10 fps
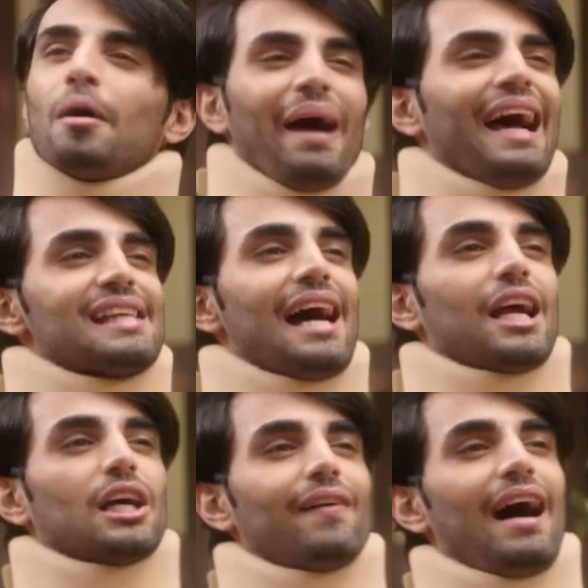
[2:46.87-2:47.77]
انا
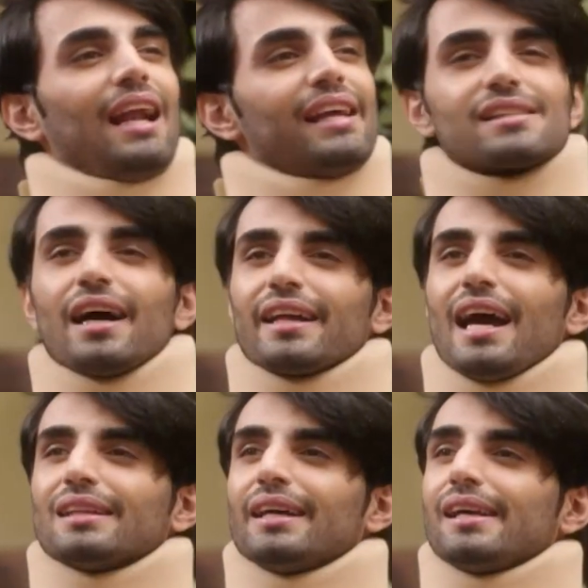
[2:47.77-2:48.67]
ساهيل اجروال صرت
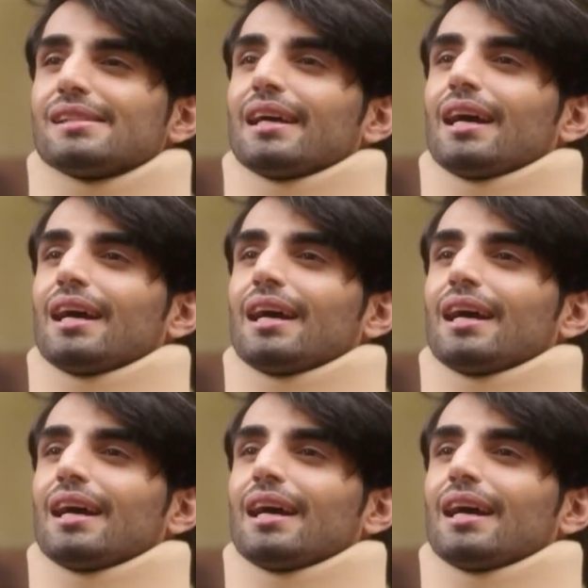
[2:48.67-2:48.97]
بملك نص